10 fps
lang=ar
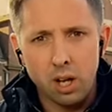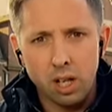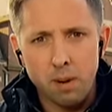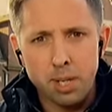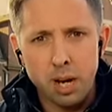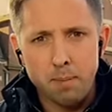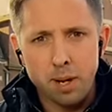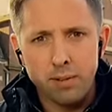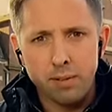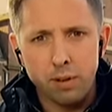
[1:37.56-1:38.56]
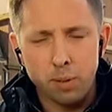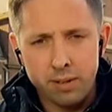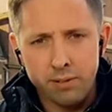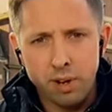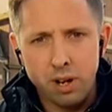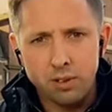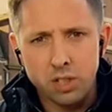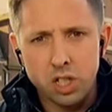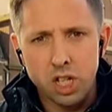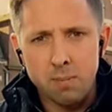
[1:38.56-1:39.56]
فيلدرز سيكون
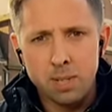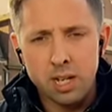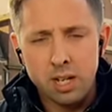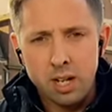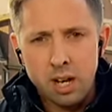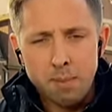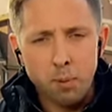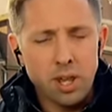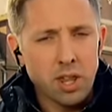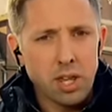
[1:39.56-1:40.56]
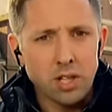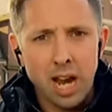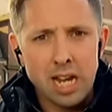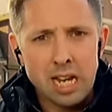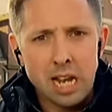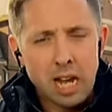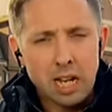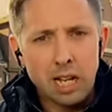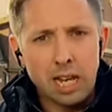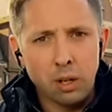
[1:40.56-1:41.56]
لها أيضا مفعول
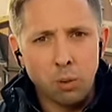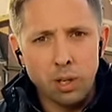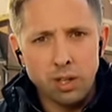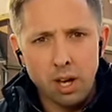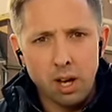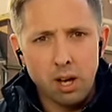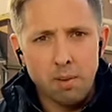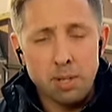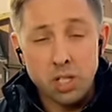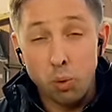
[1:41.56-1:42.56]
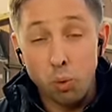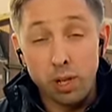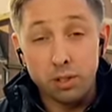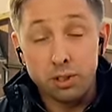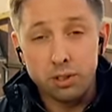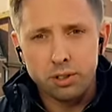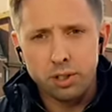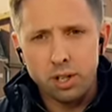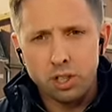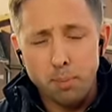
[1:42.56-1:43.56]
الدومينو الخاسر Mr. Wilder's
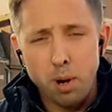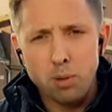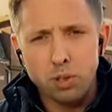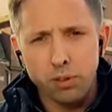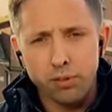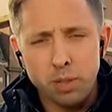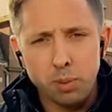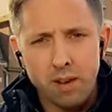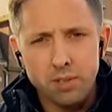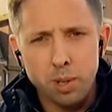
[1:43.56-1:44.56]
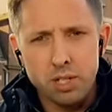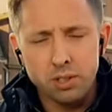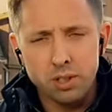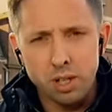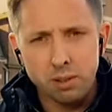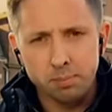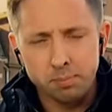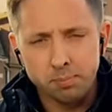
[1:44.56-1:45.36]
uh, supposed defeat. We'll have to wait and see.